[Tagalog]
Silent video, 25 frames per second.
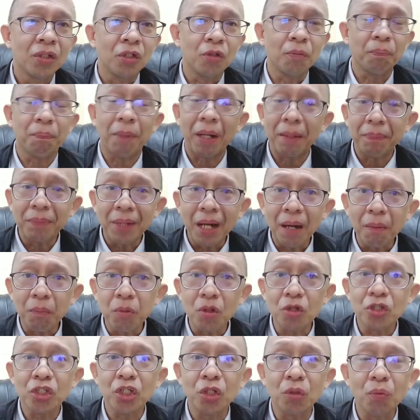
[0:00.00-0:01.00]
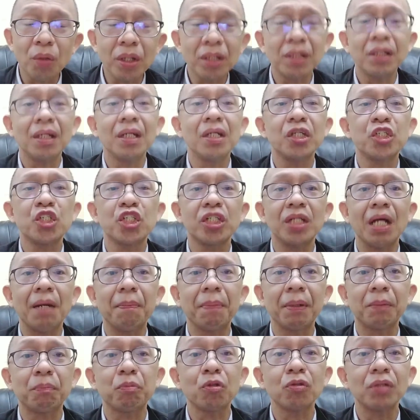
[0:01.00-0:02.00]
Yung 5Ws in 1H,
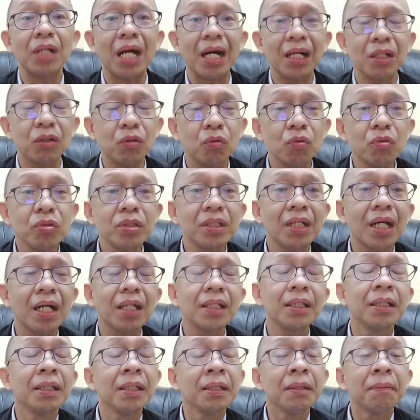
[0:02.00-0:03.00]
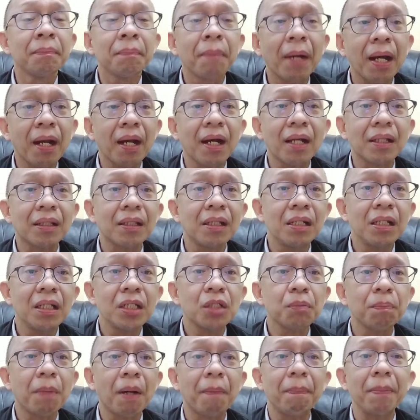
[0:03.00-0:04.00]
dapat po naandun yan para at
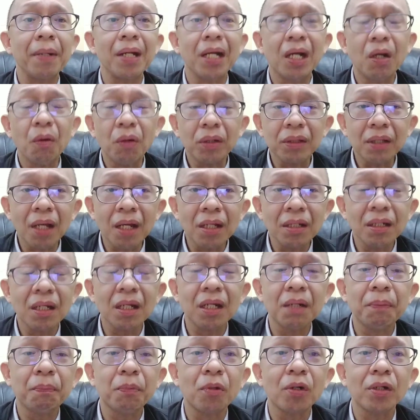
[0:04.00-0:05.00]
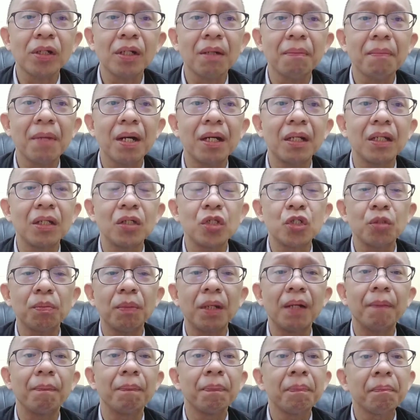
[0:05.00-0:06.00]
least pag pinagkawan tayo ng report ng
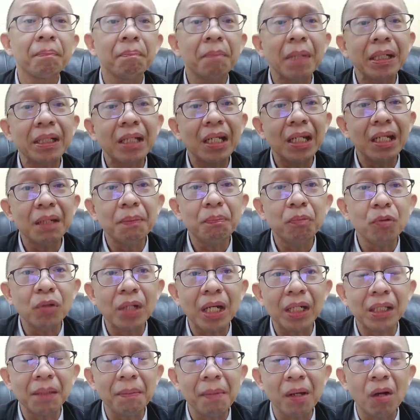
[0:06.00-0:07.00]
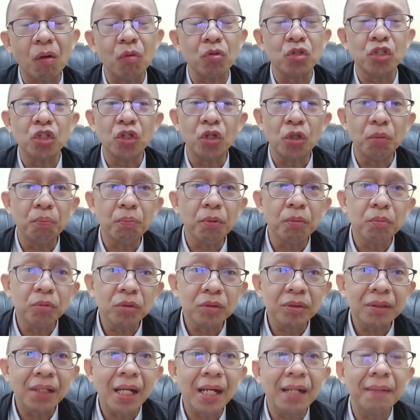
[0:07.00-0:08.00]
management, madali po natin kung sino
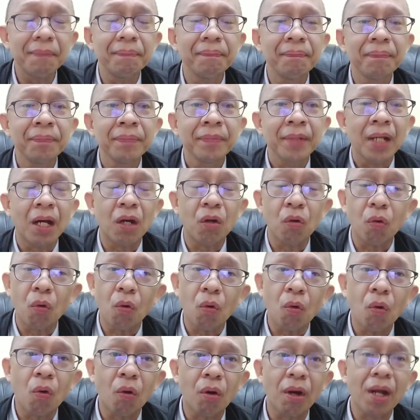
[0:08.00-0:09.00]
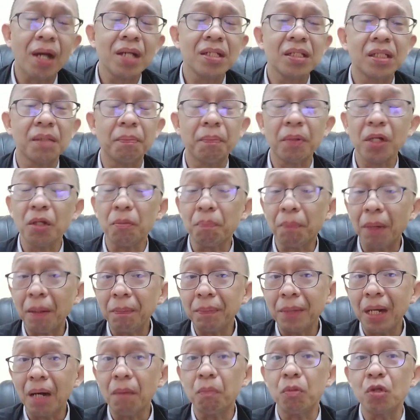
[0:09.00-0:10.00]
pumunta, anong oras, siyempre yung
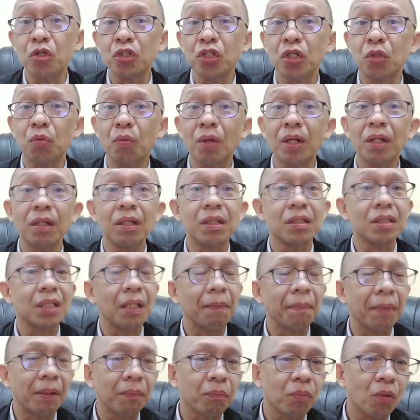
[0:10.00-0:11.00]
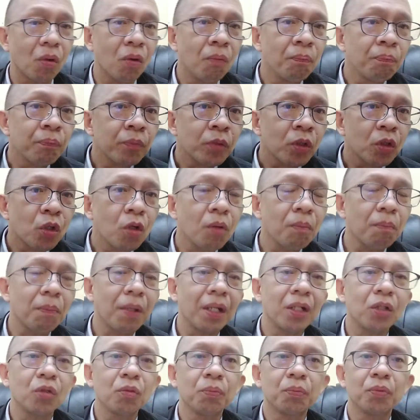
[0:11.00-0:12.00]
5Ws in 1H, dapat po
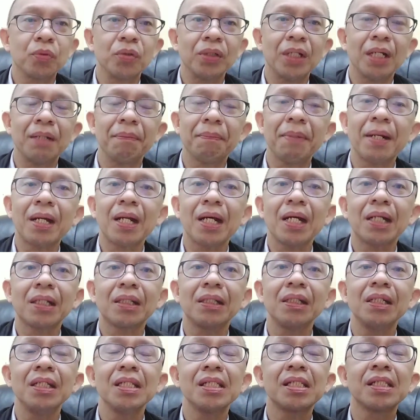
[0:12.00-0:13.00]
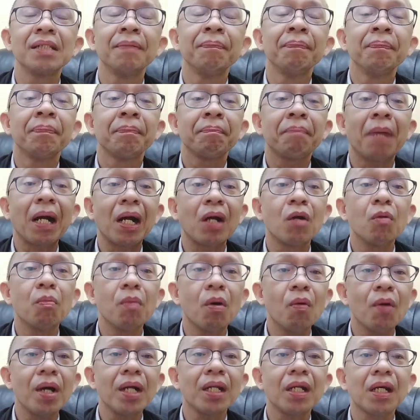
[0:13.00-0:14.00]
kompleto po yan para at least pag
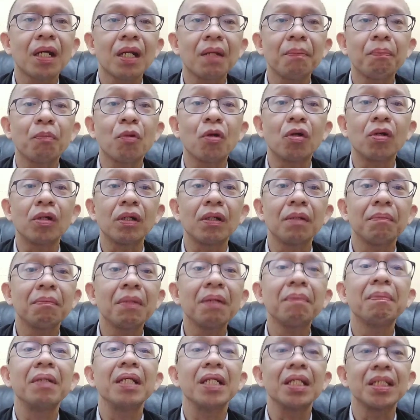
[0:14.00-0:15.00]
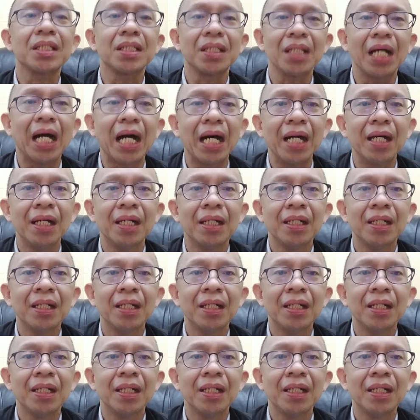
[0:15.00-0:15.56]
gumawa ng report, mabilis na.